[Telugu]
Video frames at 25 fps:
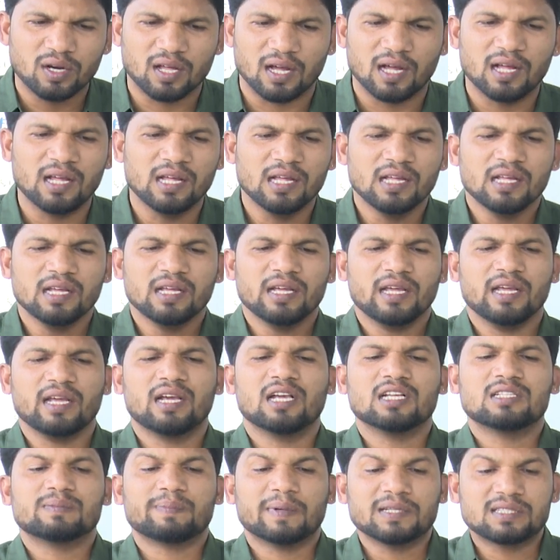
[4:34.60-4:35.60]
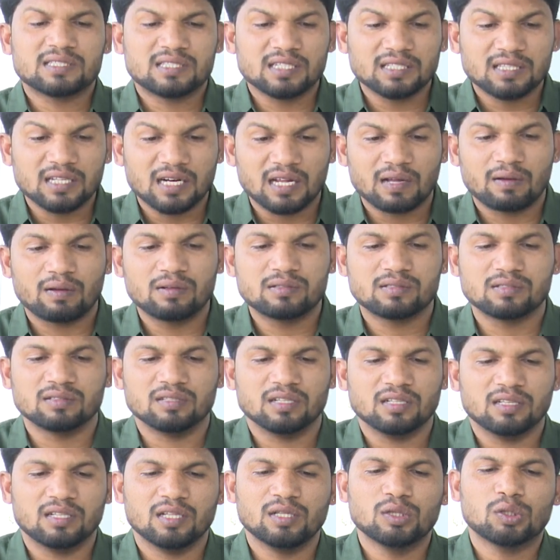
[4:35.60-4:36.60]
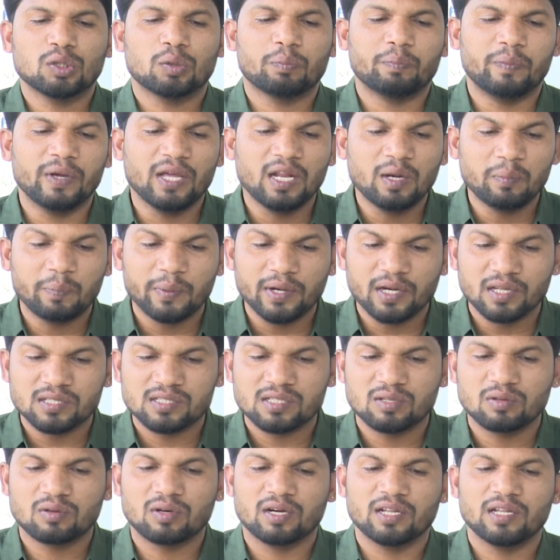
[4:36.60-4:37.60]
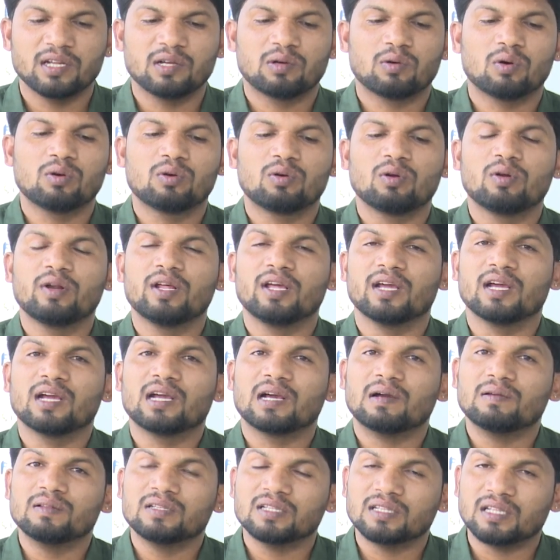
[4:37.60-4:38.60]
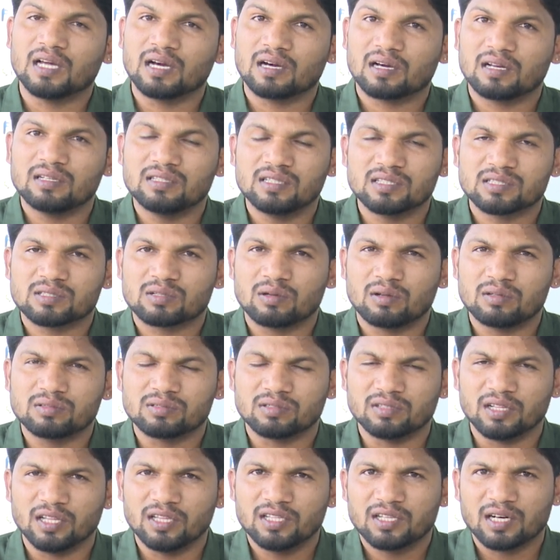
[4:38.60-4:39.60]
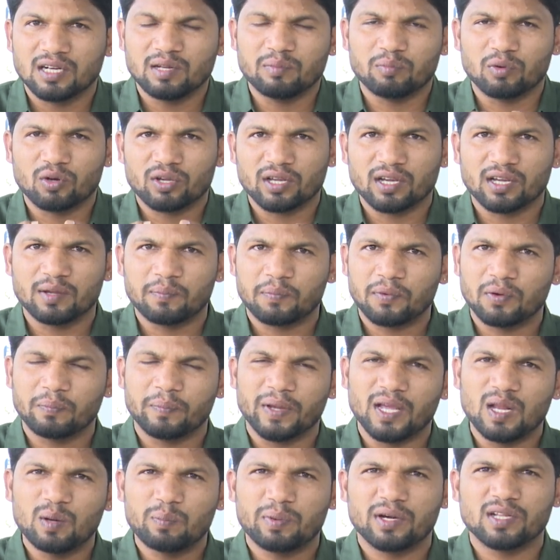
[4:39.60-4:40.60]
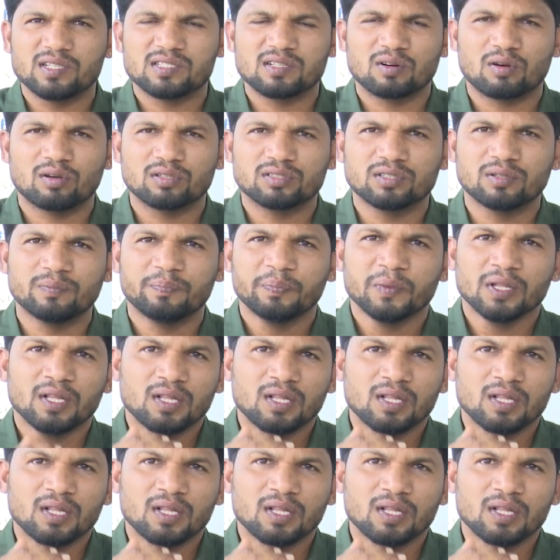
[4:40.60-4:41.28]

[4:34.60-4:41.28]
కూడా ఇంకా స్పష్టత రావాల్సింది దీంతో బెయిల్ పిటిషన్ కూడా ఈ కోర్టులోనే కవిత దాఖలు చేసుకోవాల్సి ఉంది ఎందుకంటే ముఖ్యంగా ఇప్పుడు బెయిల్ పిటిషన్ కోసం